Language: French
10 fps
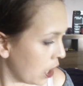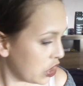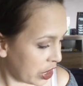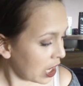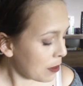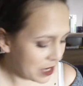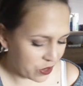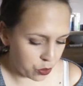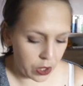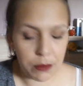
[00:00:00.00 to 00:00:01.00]
J'ai quand même un
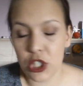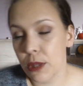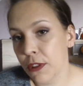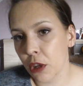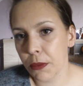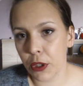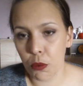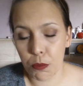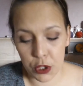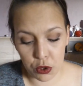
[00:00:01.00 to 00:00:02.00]
soin, mais je l'ai mis dans le
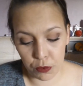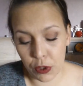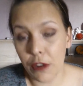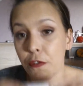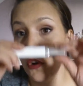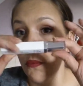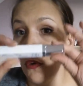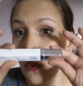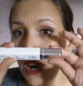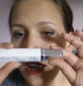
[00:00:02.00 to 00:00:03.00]
make-up parce que vu la forme,
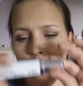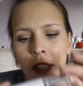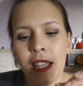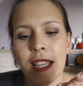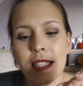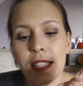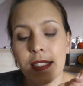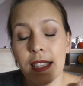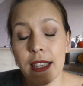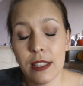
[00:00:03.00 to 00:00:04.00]
voilà.
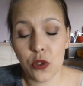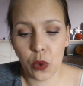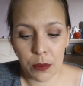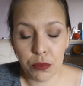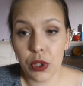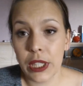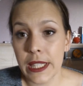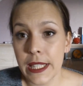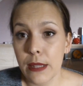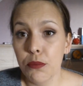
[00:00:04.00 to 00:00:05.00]
C'est un soin pour les
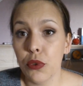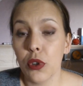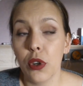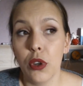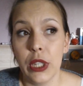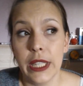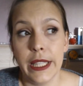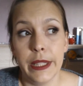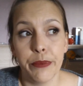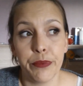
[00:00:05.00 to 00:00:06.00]
cils, pour,
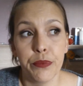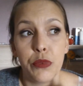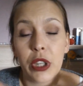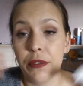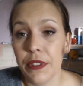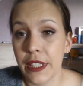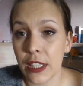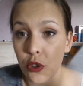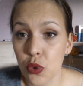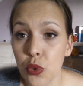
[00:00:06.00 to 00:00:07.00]
les, pour éviter
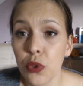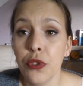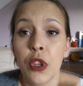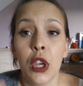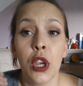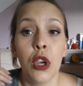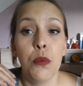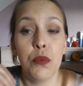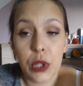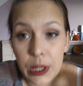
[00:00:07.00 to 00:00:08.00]
la chute,
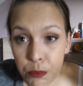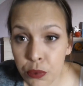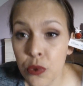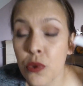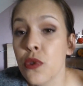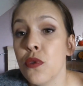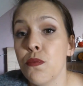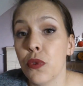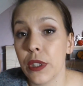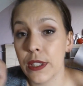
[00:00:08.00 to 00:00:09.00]
pour qu'ils poussent,
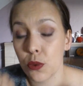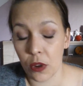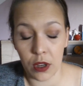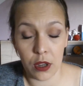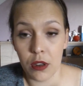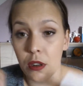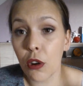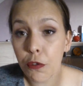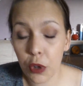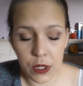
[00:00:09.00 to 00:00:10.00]
pour qu'ils soient
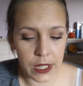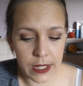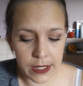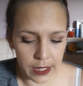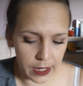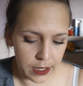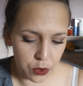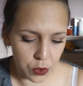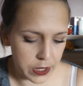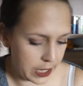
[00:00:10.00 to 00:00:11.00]
renforcés, etc.
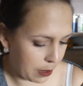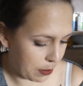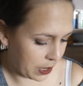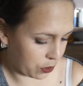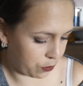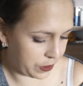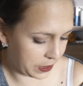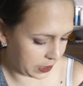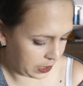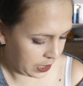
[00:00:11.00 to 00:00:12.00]
Donc c'est de la marque
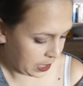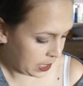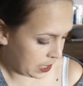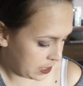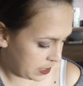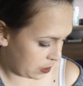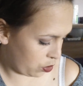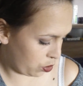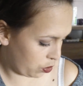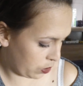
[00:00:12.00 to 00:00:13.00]
Vitry. C'est
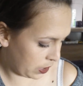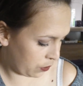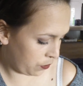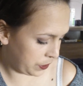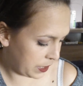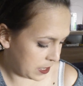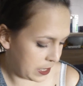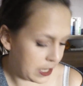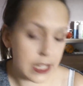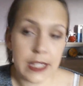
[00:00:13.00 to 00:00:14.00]
le
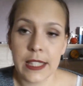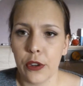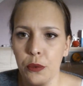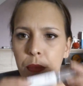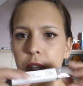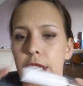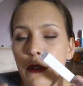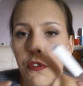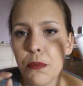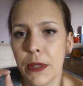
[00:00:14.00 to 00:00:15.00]
Revitacil Sérum. Et
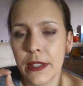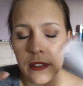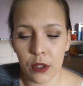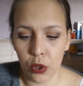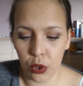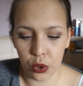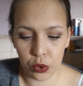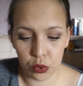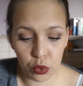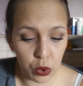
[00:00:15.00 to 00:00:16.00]
il faut le mettre euh,
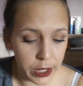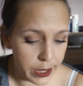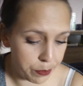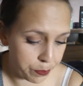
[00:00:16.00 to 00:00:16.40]
tous les...